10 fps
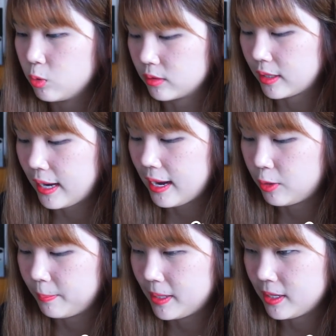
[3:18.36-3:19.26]
ลงตะกร้า
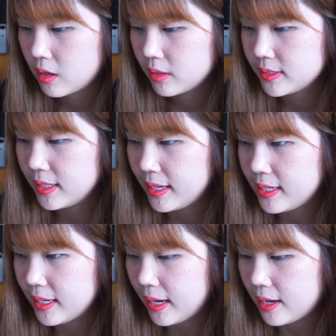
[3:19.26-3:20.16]
แล้วปะสีอะไร
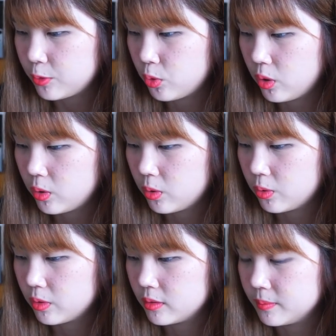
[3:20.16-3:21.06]
ดีคะทุกคน